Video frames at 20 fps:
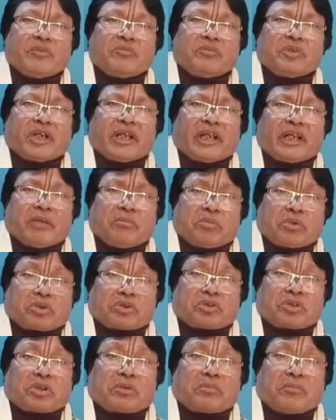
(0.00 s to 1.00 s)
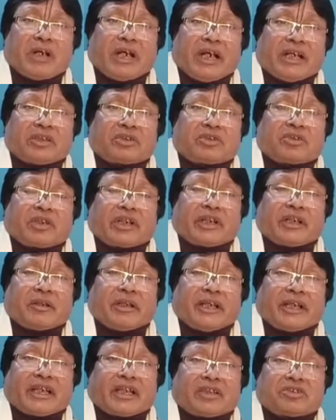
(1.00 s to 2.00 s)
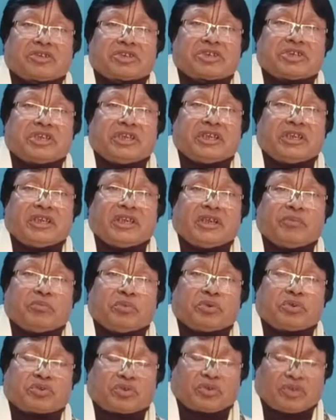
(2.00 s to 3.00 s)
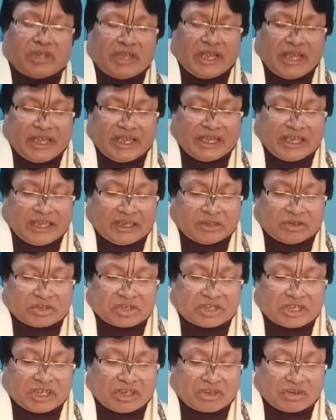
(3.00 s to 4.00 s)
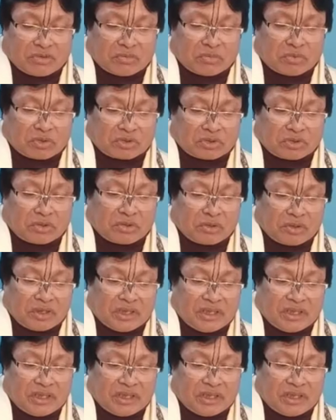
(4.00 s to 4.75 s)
মরাঙে ব্রতর মাহাত্য একাদশী পুত্রদা একাদশী হানোর ব্রতর